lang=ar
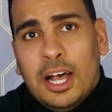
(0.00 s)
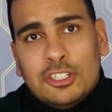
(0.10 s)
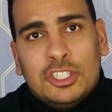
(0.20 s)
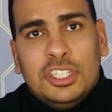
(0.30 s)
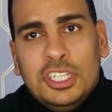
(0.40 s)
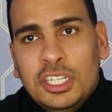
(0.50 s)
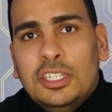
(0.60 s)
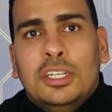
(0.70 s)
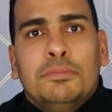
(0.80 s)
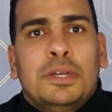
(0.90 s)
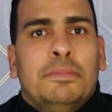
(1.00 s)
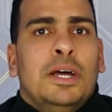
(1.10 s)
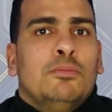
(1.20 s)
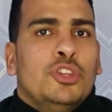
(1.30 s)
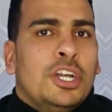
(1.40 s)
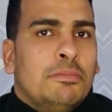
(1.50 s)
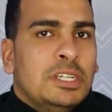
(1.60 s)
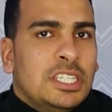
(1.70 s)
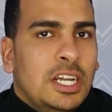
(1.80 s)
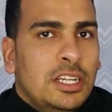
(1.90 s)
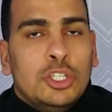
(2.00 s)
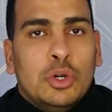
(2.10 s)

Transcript: 10 سنين يبدا بقى المدرب مثلا